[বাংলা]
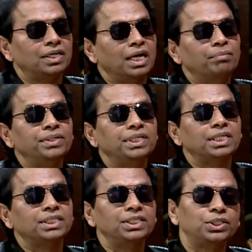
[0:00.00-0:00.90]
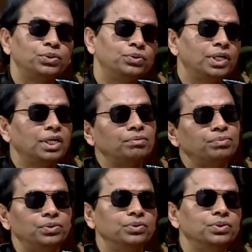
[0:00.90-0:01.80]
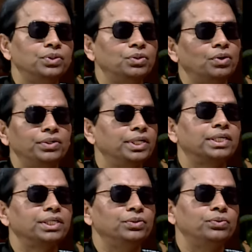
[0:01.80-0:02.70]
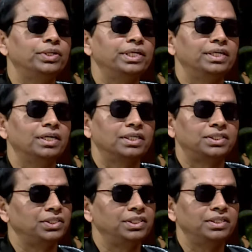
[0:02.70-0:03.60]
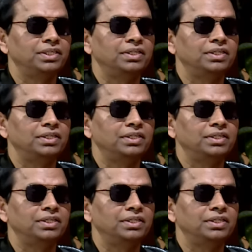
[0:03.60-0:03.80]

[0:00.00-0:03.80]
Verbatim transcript: কেমনে আছি সোনা বন্ধু অনেক দূরে আছি